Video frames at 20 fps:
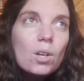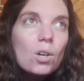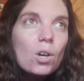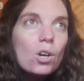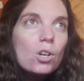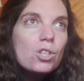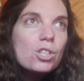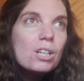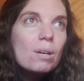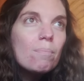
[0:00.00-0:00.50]

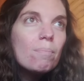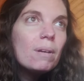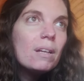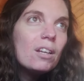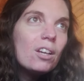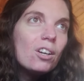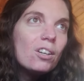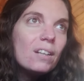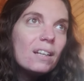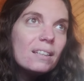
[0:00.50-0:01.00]
con
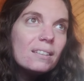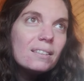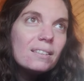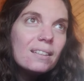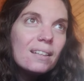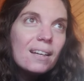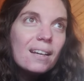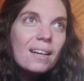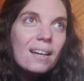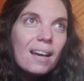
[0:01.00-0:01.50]
champiñones,
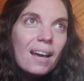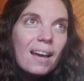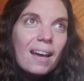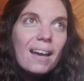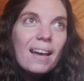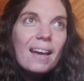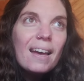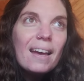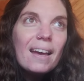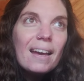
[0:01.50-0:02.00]

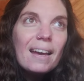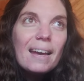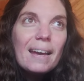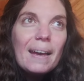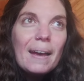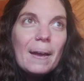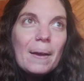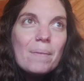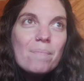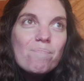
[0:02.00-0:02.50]

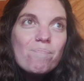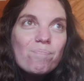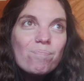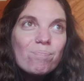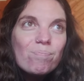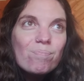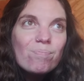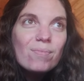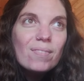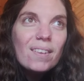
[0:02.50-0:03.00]

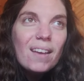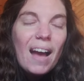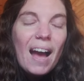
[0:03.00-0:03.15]
em,